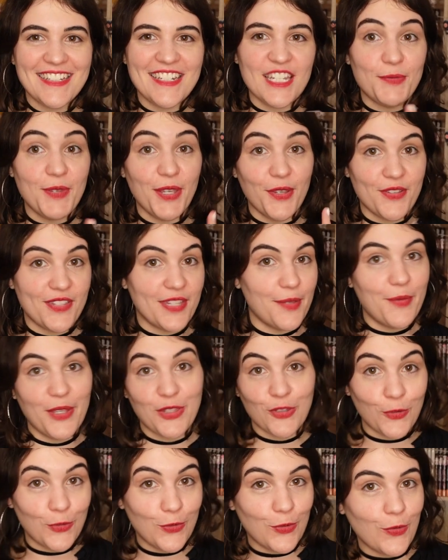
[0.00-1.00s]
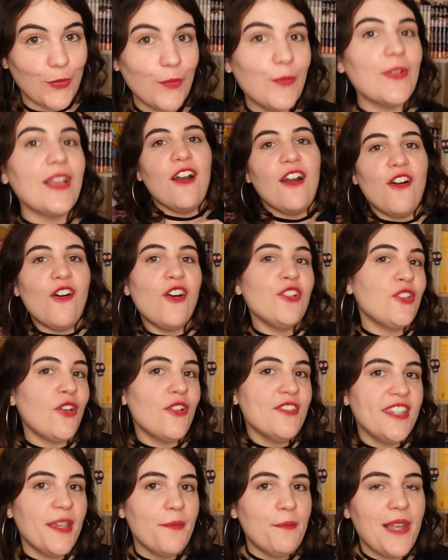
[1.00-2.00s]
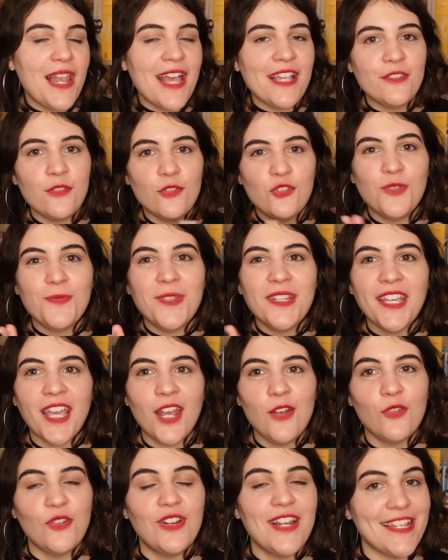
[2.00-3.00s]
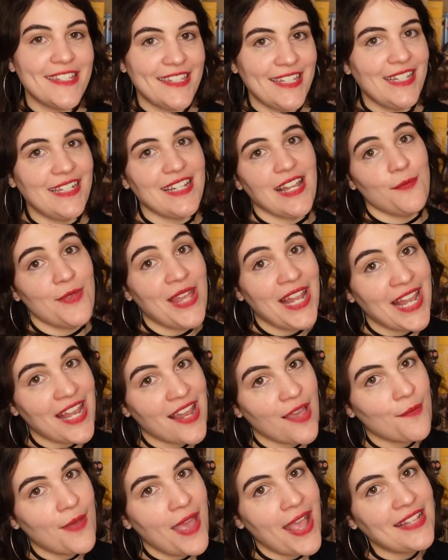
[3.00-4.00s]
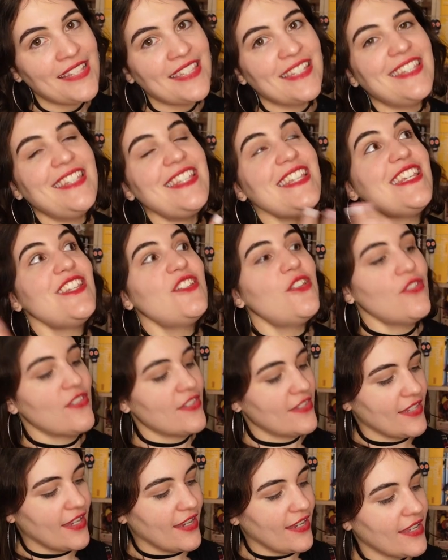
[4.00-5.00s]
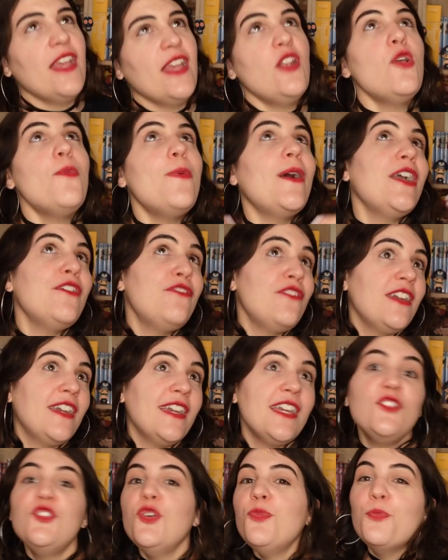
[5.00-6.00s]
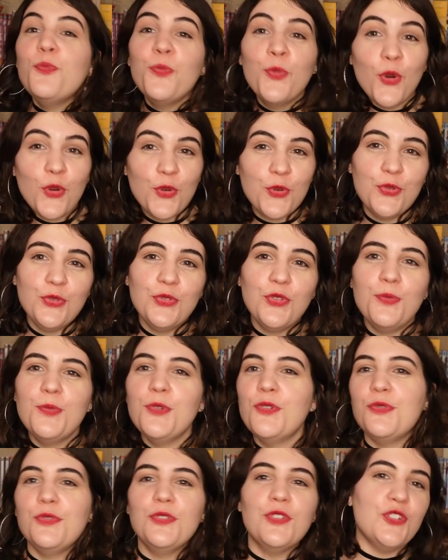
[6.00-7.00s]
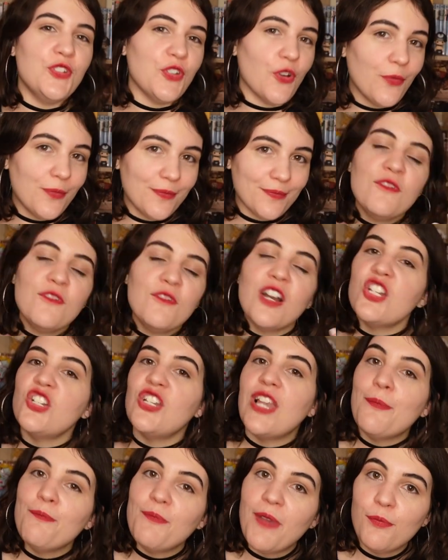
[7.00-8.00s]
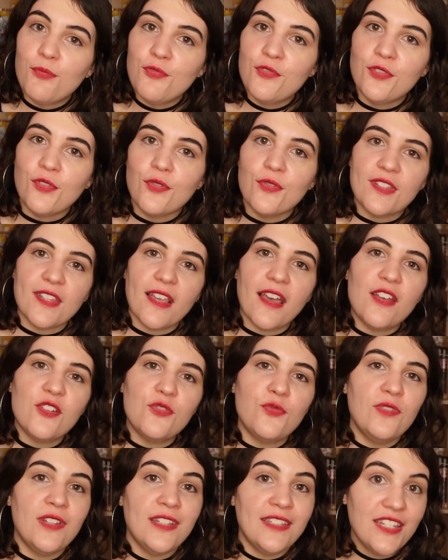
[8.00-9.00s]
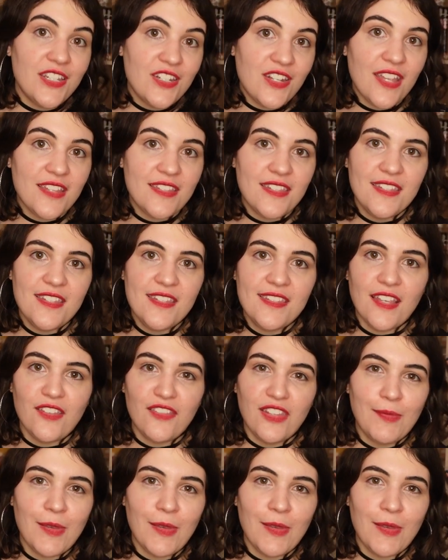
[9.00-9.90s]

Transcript: J'espère que c'est pas trop long. En 30ème place, je mettrai le classique La Belle et la Bête, qui, je sais, est le préféré de beaucoup de beaucoup de gens. Moi, je l'aime pas plus que ça, je vous l'ai déjà dit, ça fait